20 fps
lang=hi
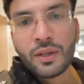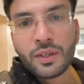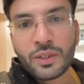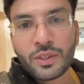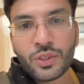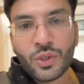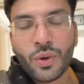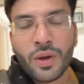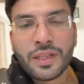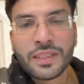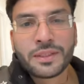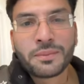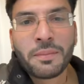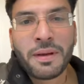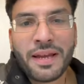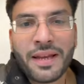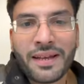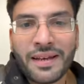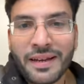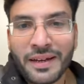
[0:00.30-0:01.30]
सुबह गईज
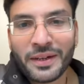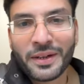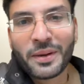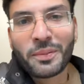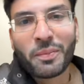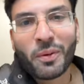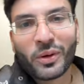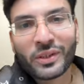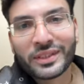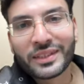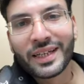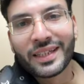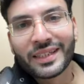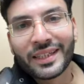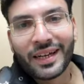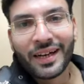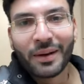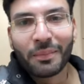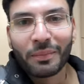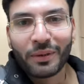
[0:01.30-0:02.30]
मैं लंदन पहुंच गया
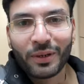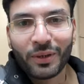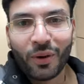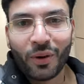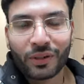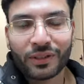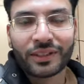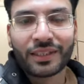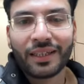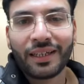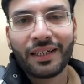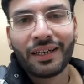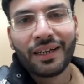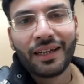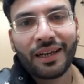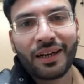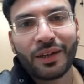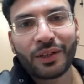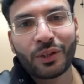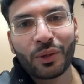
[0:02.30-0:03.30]
था अपने हॉस्टल
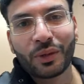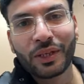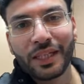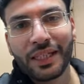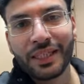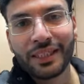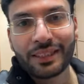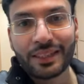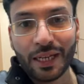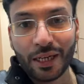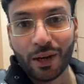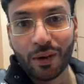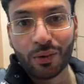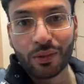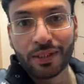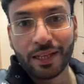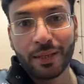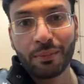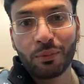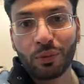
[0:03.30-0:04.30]
क्योंकि
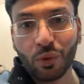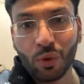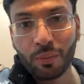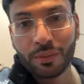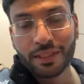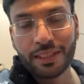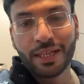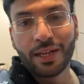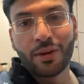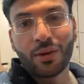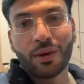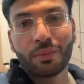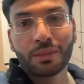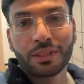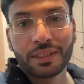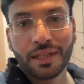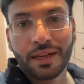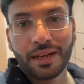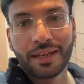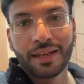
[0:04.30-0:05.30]
चेकआउट टाइम दो बजे का और अभी
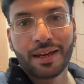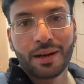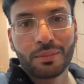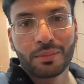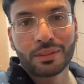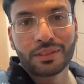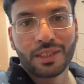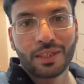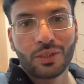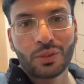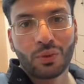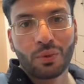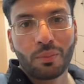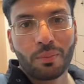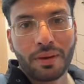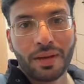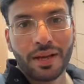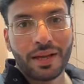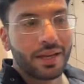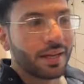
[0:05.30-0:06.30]
साढ़े ग्यारह बजे है तो
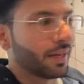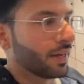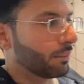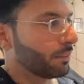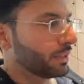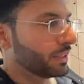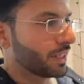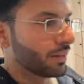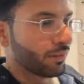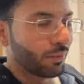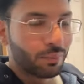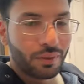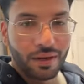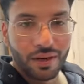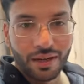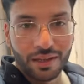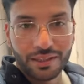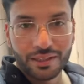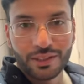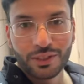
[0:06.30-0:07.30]
मैं अभी सिर्फ अपना
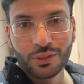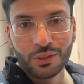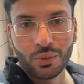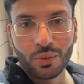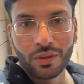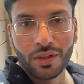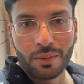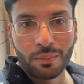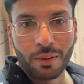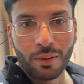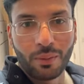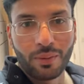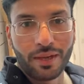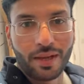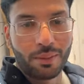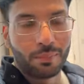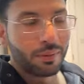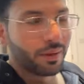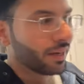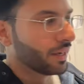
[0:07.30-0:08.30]
लगेज ही स्टोर कर पाऊंगा
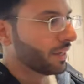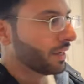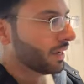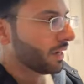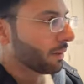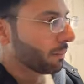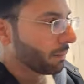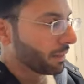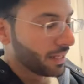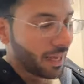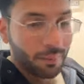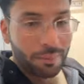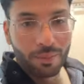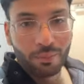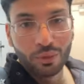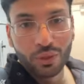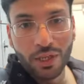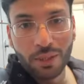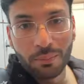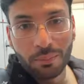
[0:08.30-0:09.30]
यहाँ पर बट यहाँ पर
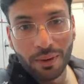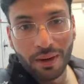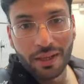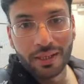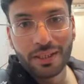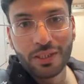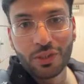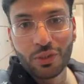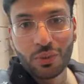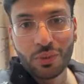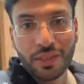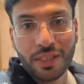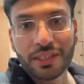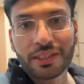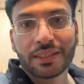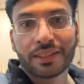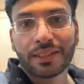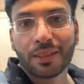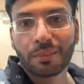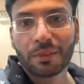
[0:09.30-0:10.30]
मुझे एक बड़ा ही यूनिक
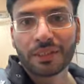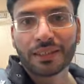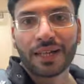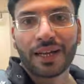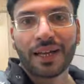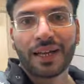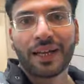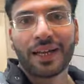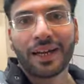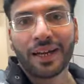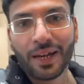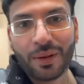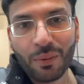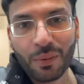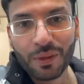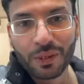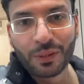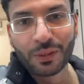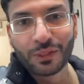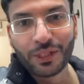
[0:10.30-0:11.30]
सिस्टम नज़र आया आई
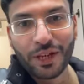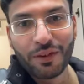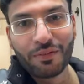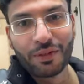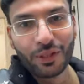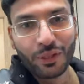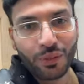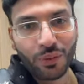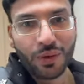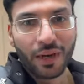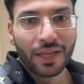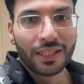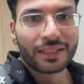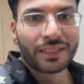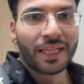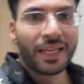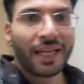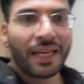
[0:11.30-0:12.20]
वॉन्टेड टू शेयर विद यू गाइस